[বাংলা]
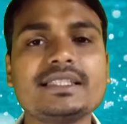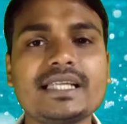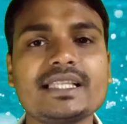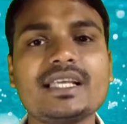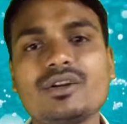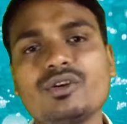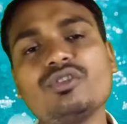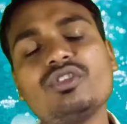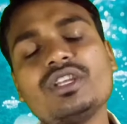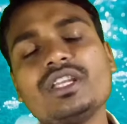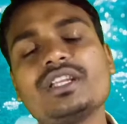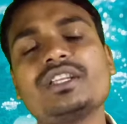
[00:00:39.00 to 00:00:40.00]
সাধারণত
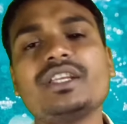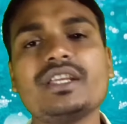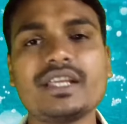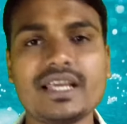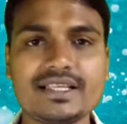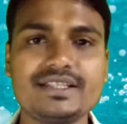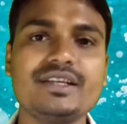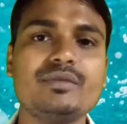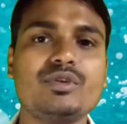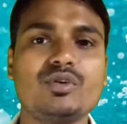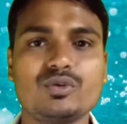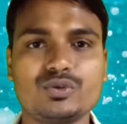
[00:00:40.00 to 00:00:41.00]
এটি একটি
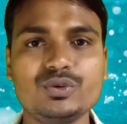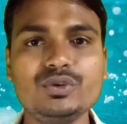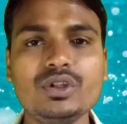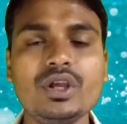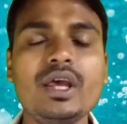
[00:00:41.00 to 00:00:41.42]
ক্যালসিয়ামের ওষুধ